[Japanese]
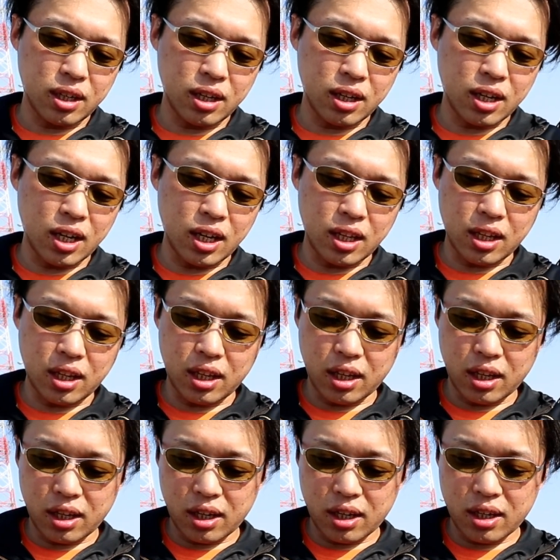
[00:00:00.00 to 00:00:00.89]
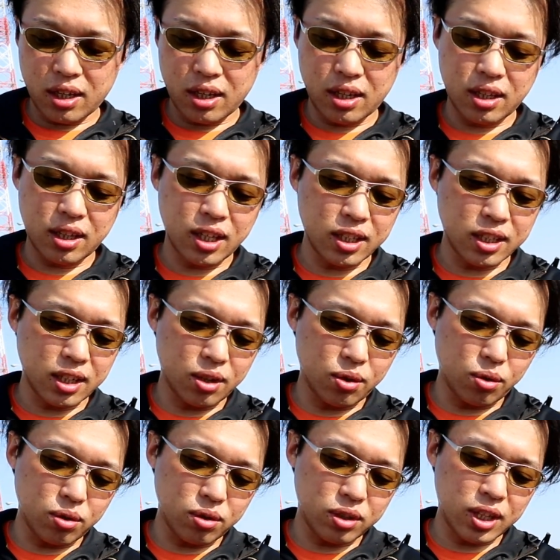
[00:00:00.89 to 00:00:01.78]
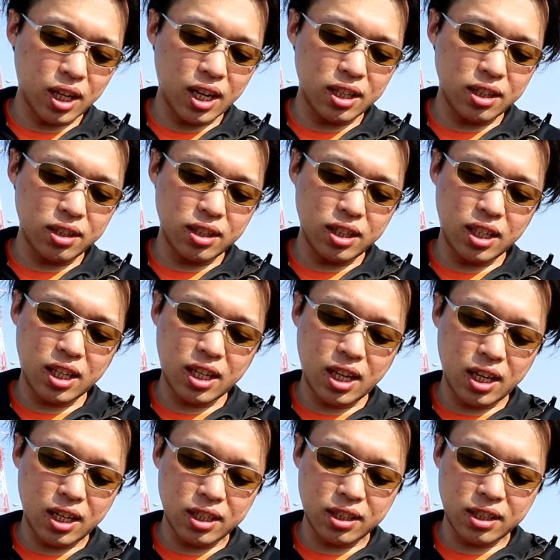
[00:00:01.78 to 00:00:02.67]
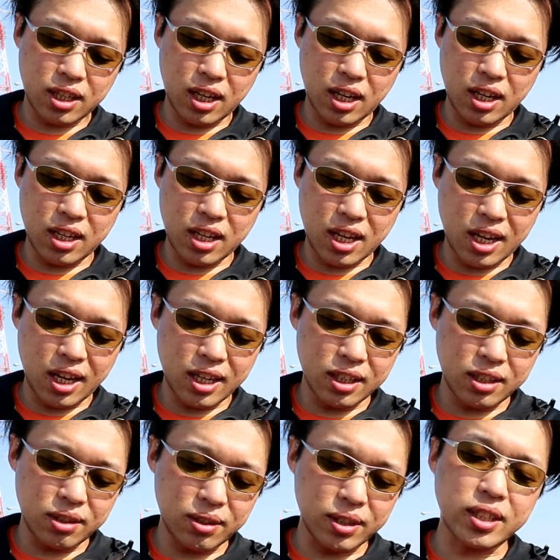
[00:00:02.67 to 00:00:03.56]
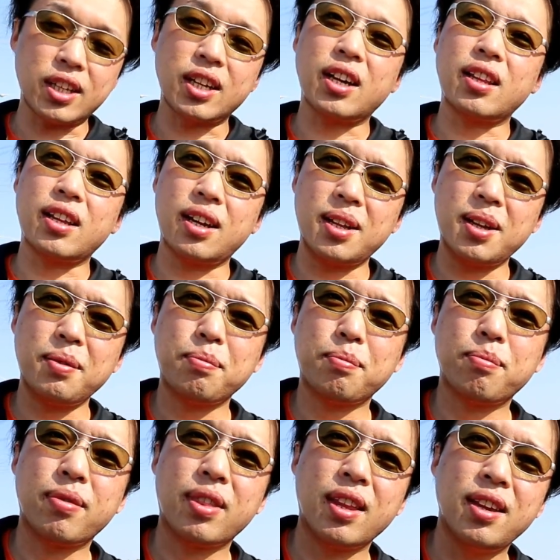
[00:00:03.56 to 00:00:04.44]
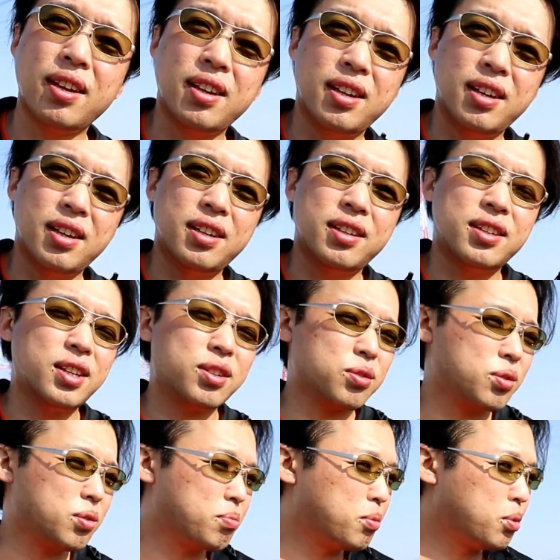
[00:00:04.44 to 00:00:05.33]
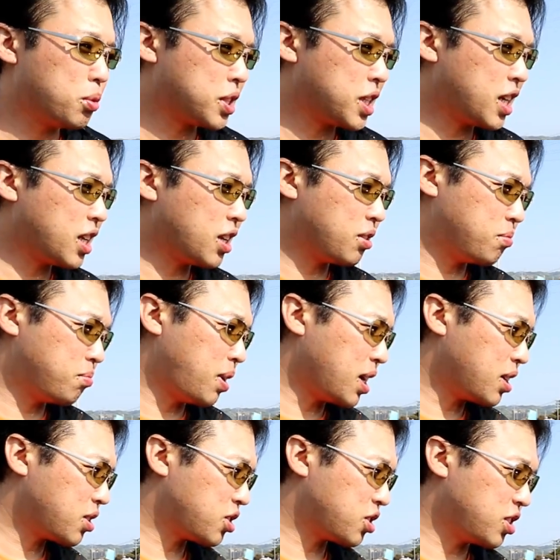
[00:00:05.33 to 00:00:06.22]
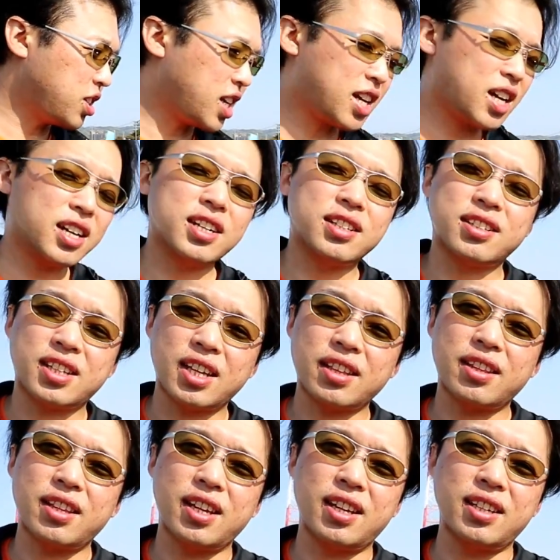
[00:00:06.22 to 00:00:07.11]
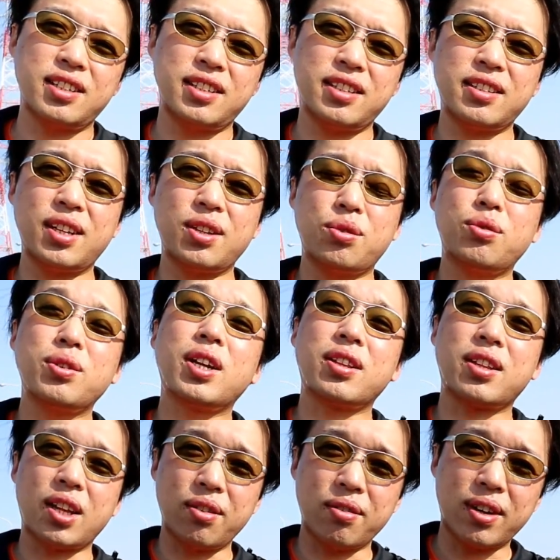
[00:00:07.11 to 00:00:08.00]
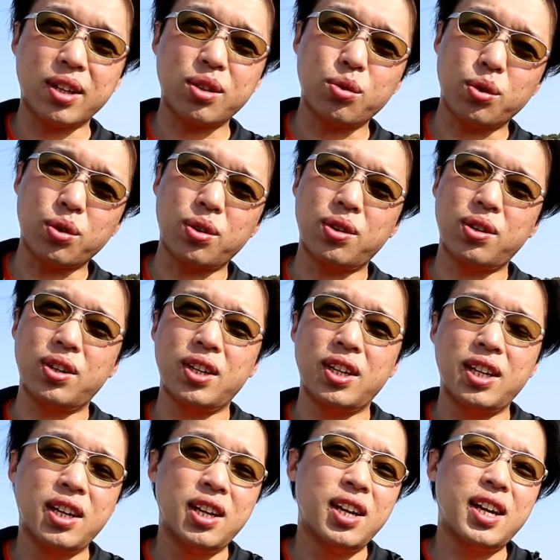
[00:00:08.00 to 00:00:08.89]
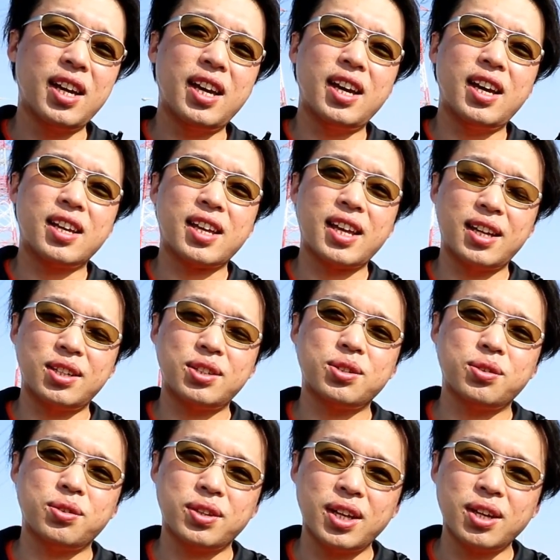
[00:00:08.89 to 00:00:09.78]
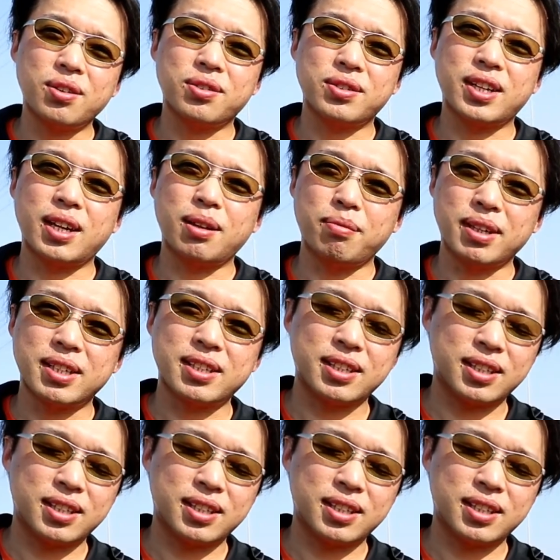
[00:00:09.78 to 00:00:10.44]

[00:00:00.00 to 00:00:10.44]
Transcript: あれ、書いてねえな。確かいっかげつからにかげつぐらいじゃなかったかな。で、そのもう最大にマックスにかげつ経って実際どうなったのかという、えー、検証でございま